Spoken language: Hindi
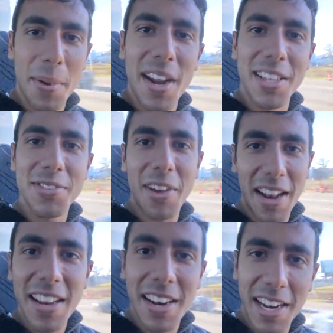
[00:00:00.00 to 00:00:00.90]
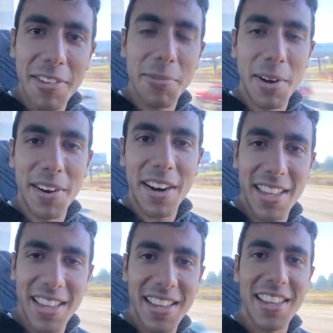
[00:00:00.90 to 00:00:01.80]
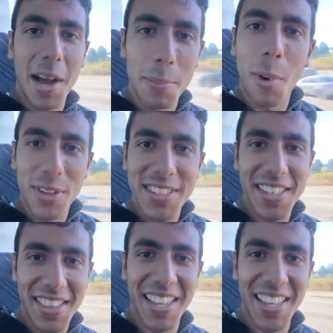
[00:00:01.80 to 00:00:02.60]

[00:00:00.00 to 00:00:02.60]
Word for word: पर आज फाइनली रिलीफ मिल रहा कि हम पहुँच सकते